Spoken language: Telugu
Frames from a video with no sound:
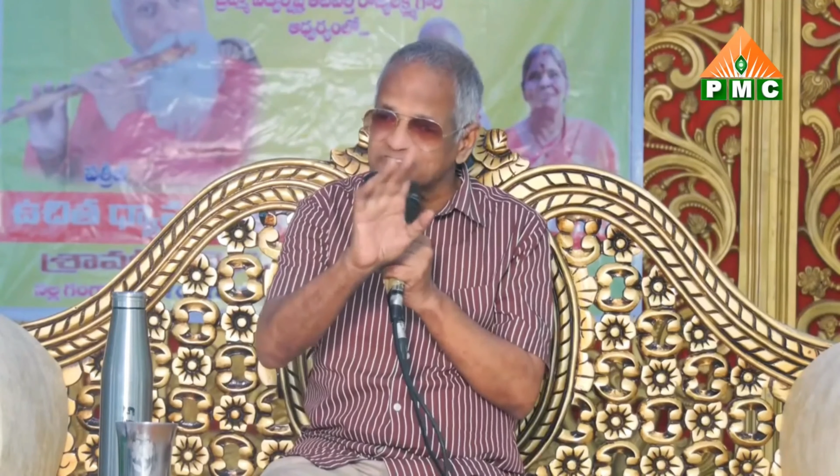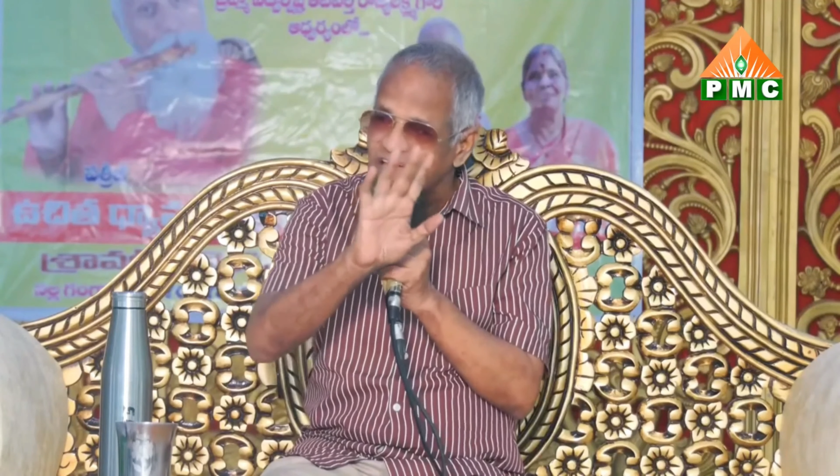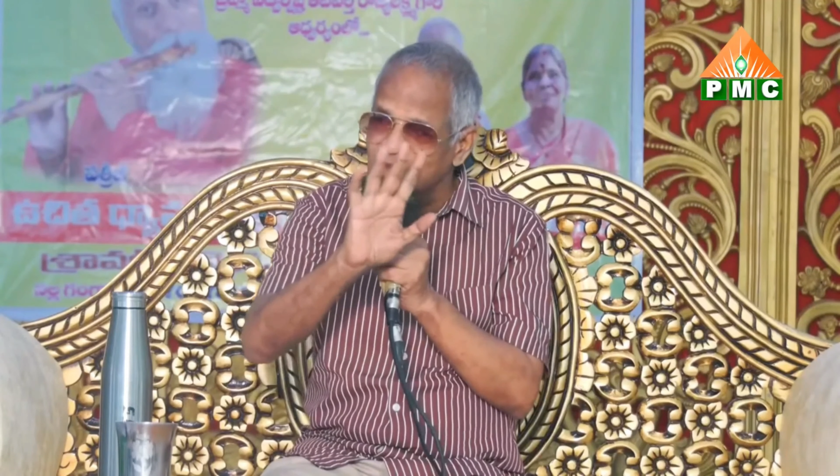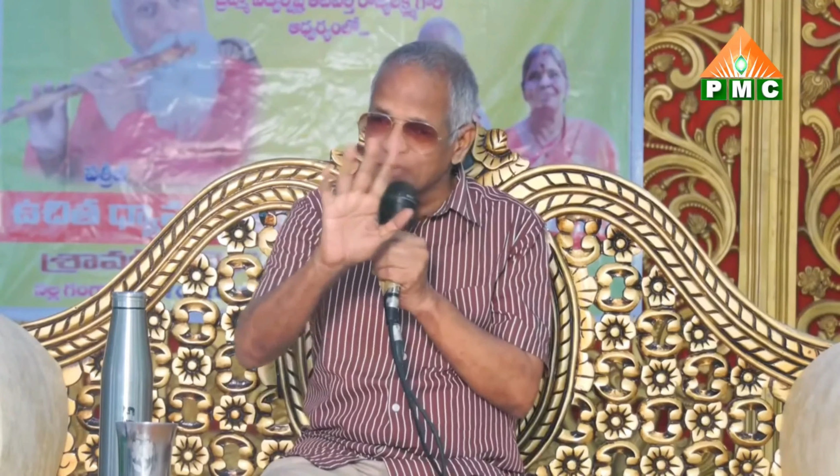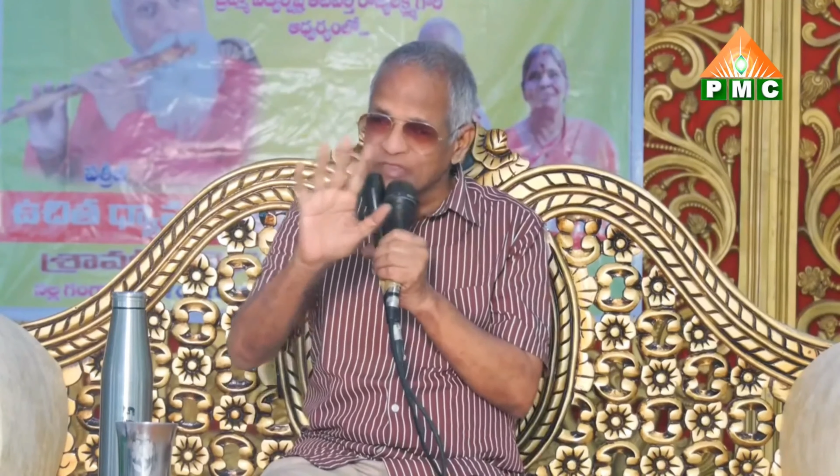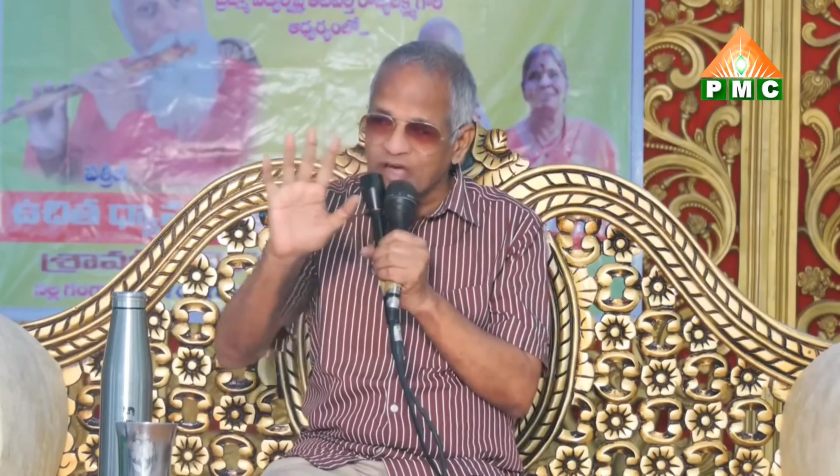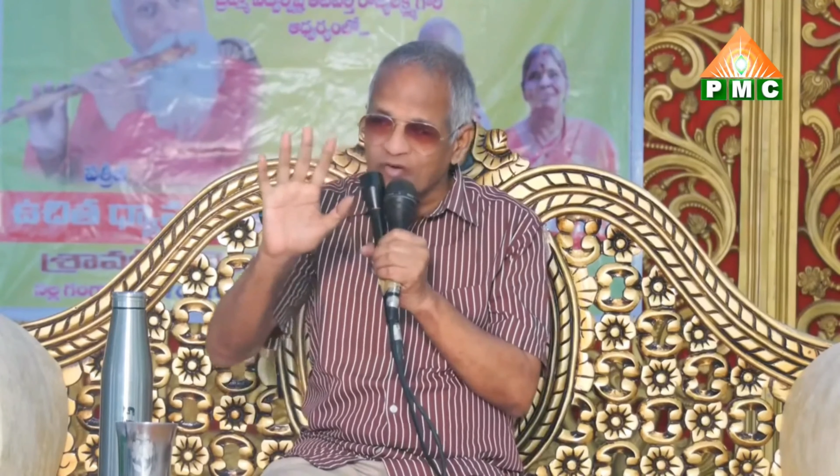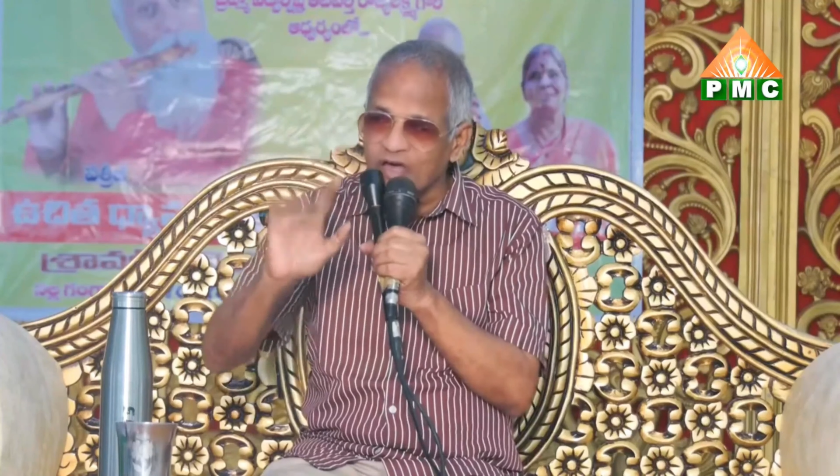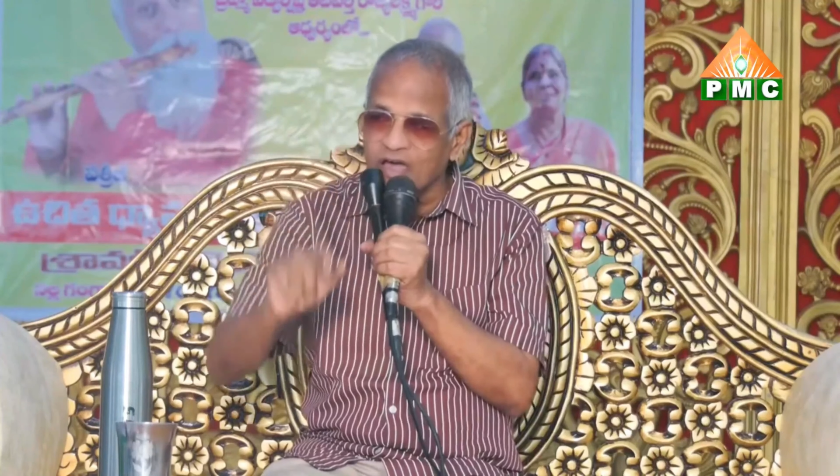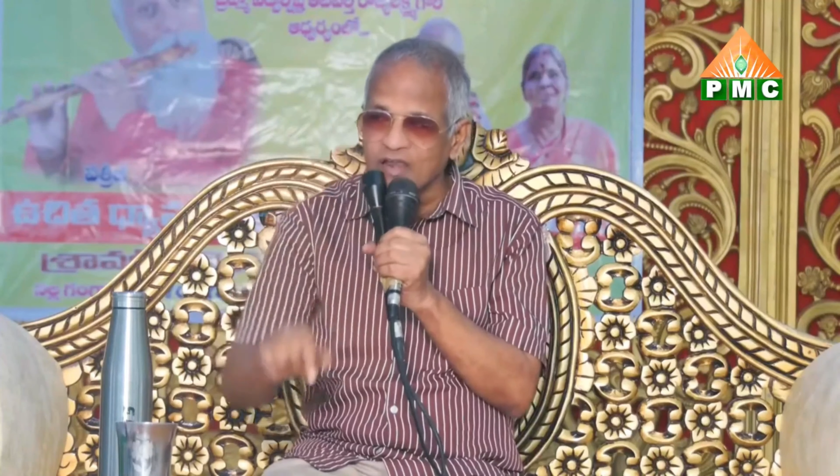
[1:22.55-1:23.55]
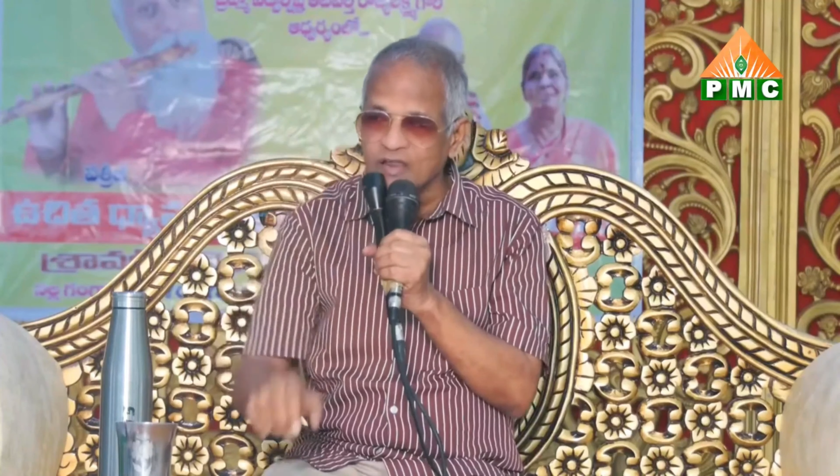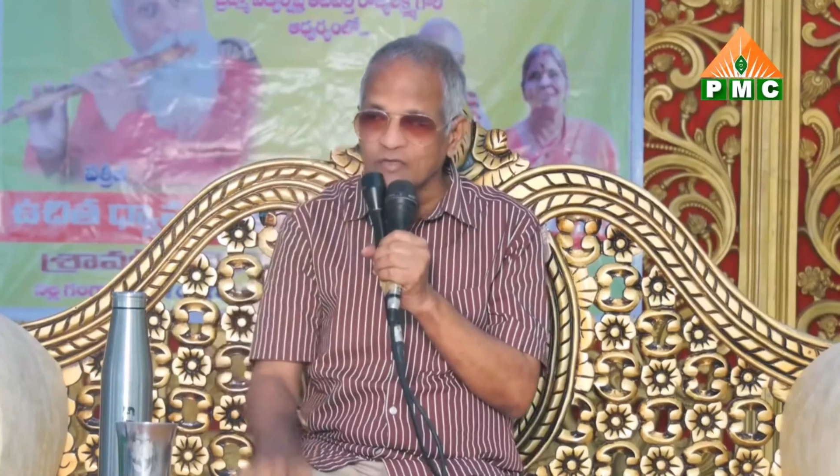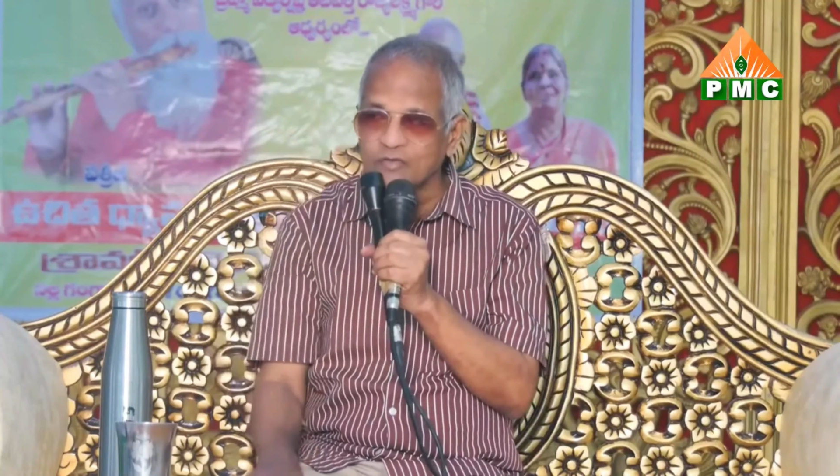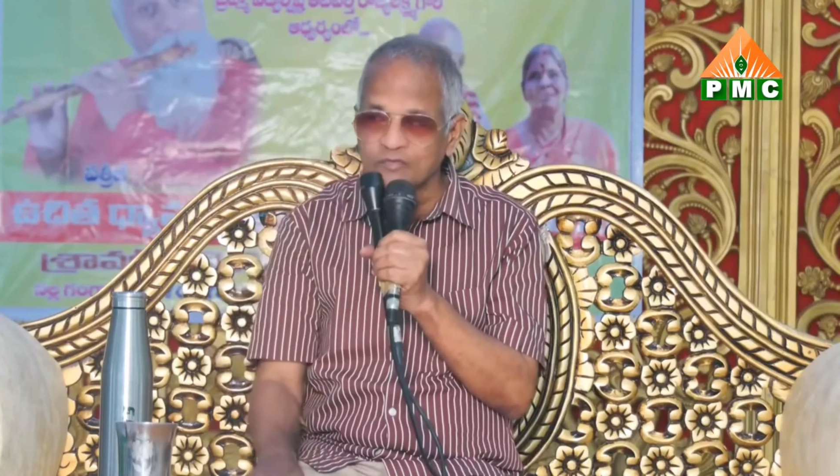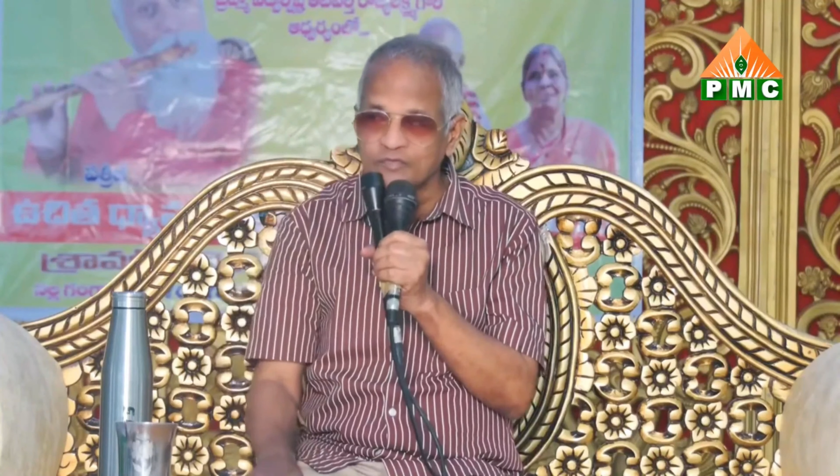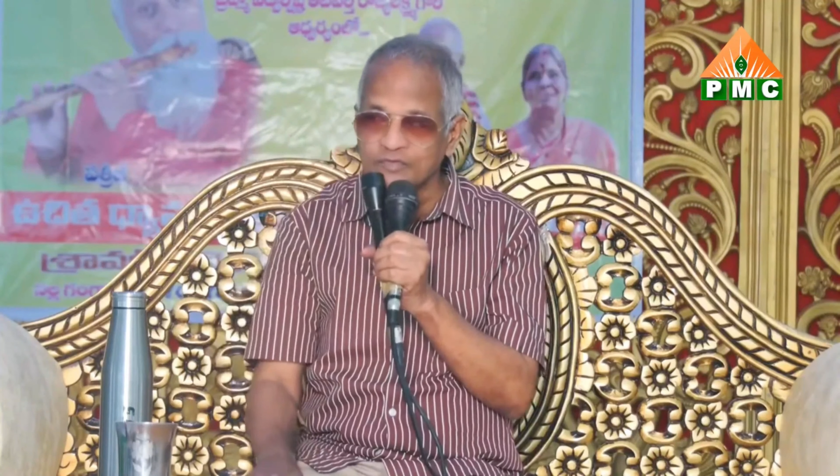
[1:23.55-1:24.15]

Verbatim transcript: చాలామందికి అవగాహన లేదు